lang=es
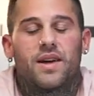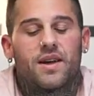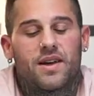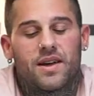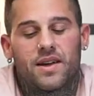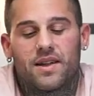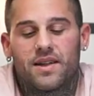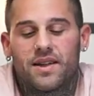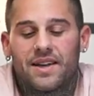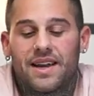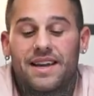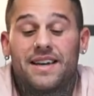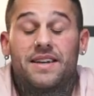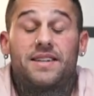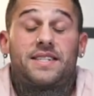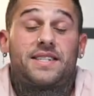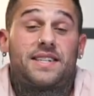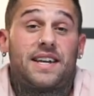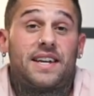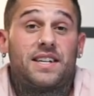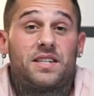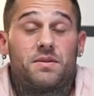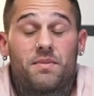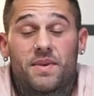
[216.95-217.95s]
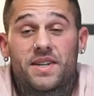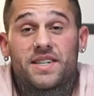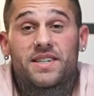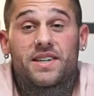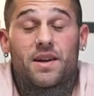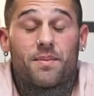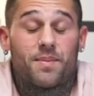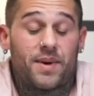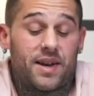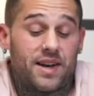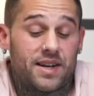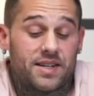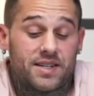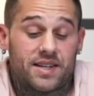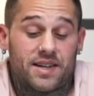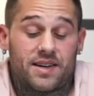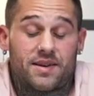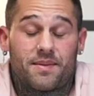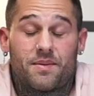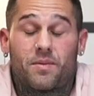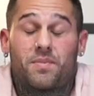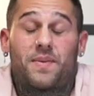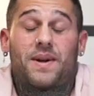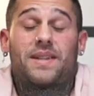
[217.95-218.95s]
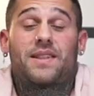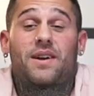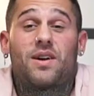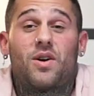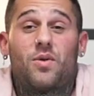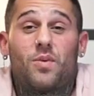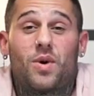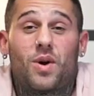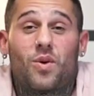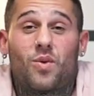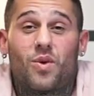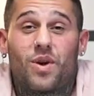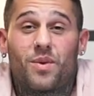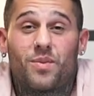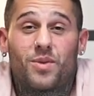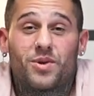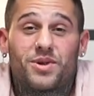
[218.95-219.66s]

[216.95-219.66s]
Eh, en seis meses apenas, que para el trabajo para el